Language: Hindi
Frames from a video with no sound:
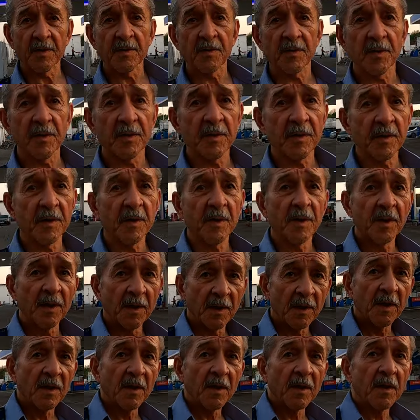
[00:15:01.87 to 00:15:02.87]
वालेकुम सलाम
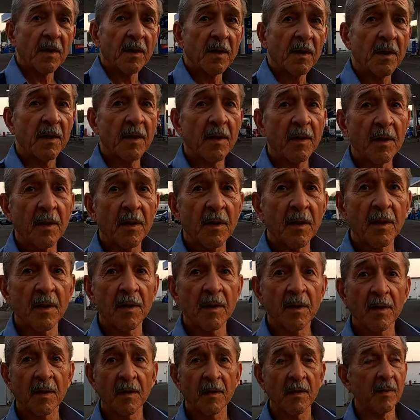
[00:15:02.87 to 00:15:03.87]
मी
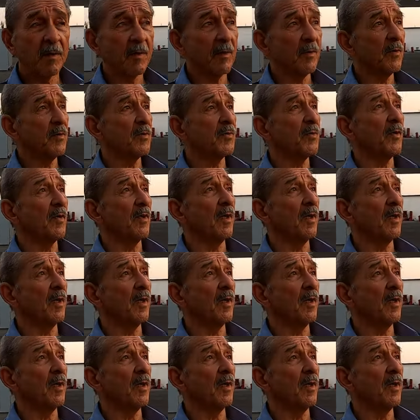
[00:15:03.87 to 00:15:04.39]
हिंदुस्तान बॉम्बे